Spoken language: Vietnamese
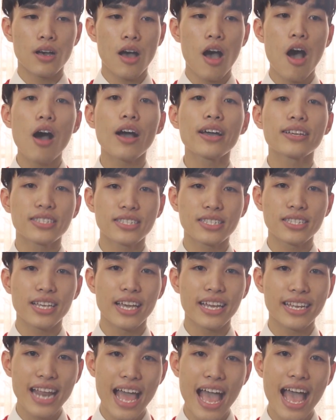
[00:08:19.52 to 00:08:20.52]
hot
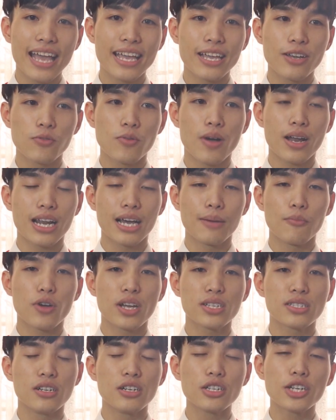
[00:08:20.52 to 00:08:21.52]
hiện nay hoặc là một
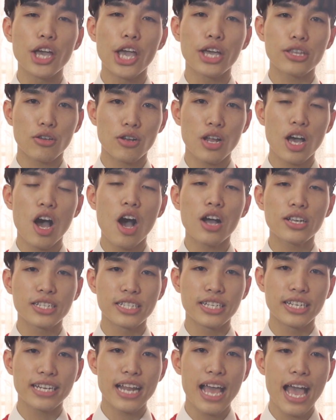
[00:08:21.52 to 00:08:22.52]
cái sự kiện nào đó hot
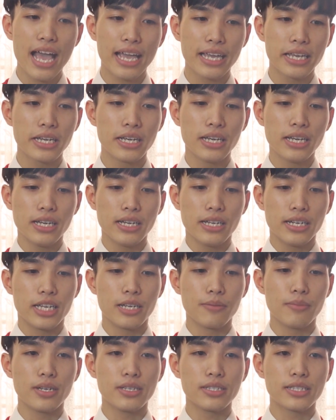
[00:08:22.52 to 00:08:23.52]
trên hiện nay
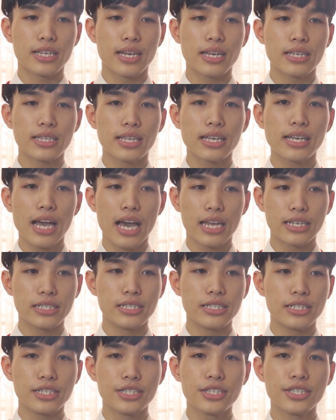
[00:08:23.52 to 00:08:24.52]
thì mình sẽ tiến
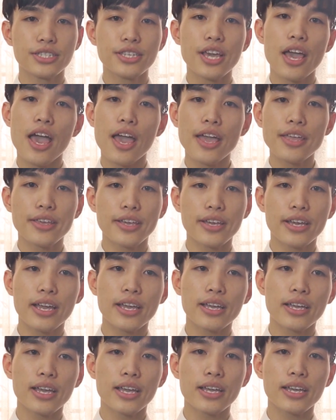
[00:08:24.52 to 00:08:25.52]
hành chế những
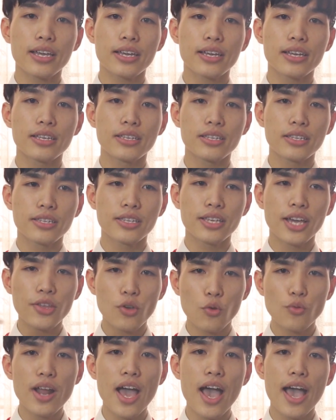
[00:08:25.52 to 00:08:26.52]
cái cái cái
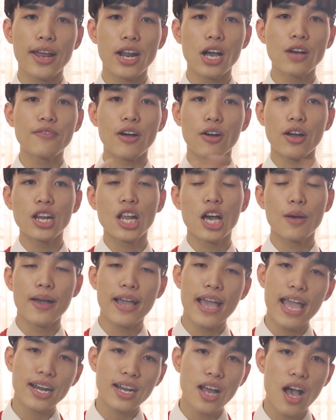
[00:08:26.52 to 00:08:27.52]
chủ đề đó vào cái lời
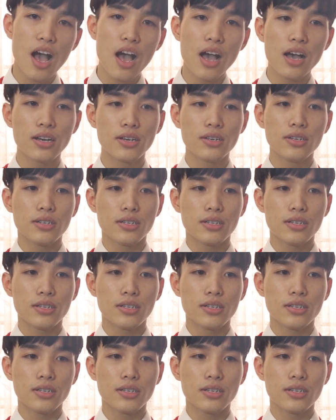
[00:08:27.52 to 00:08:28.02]
bài hát đó